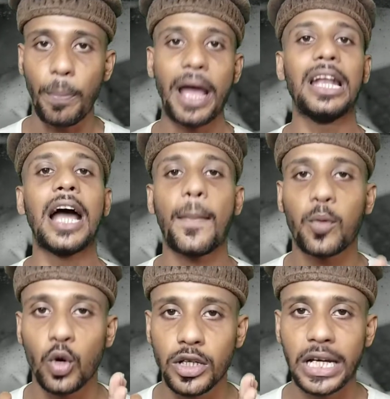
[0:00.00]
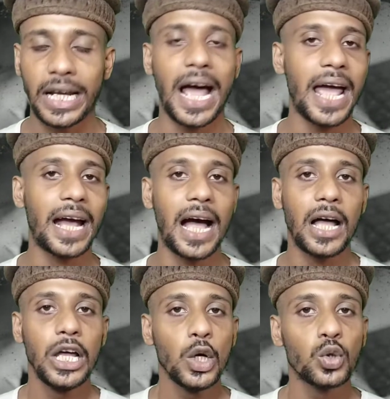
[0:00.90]
तो पहले आपको
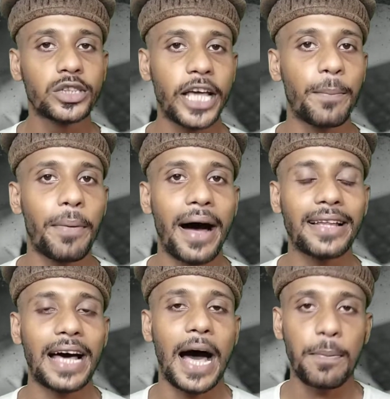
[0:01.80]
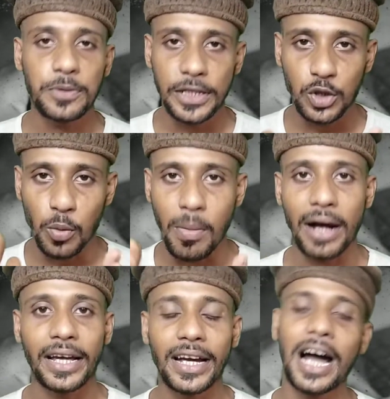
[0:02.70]
डराएगा उसके बाद आपसे जो
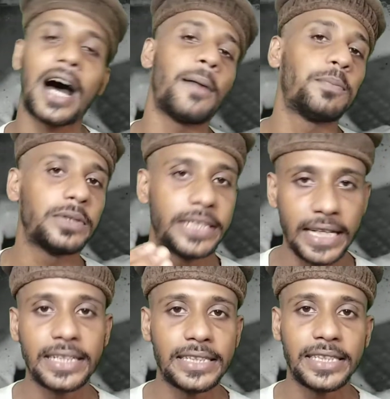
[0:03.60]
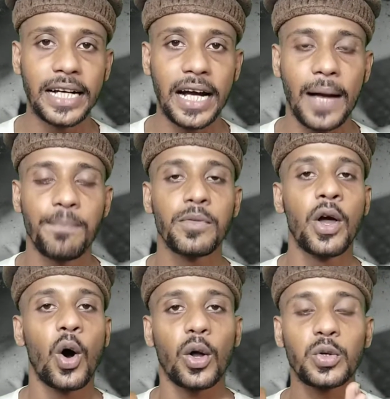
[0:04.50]
मांगेगा आप दे दीजिएगा
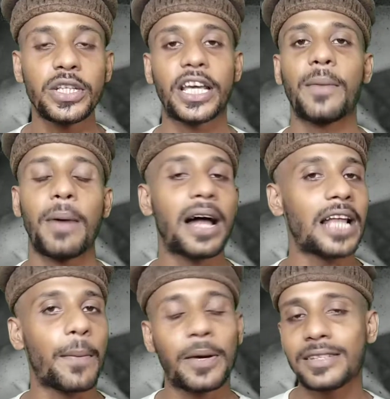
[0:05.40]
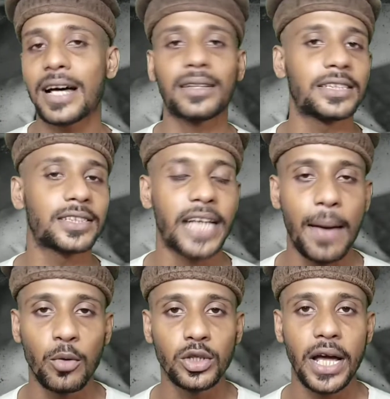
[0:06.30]
और उसी के बाद आपके साथ
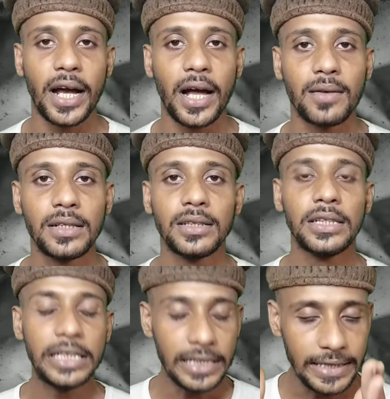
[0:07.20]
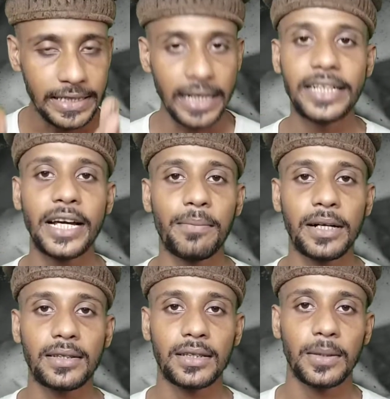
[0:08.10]
स्कैम हो जाएगा
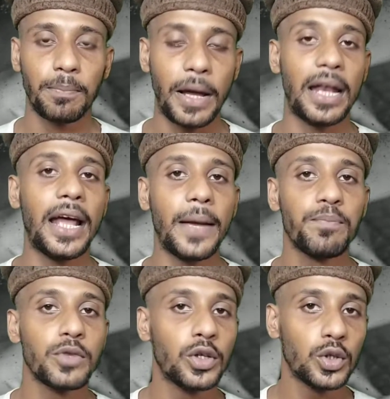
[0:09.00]
डरिए मत पहले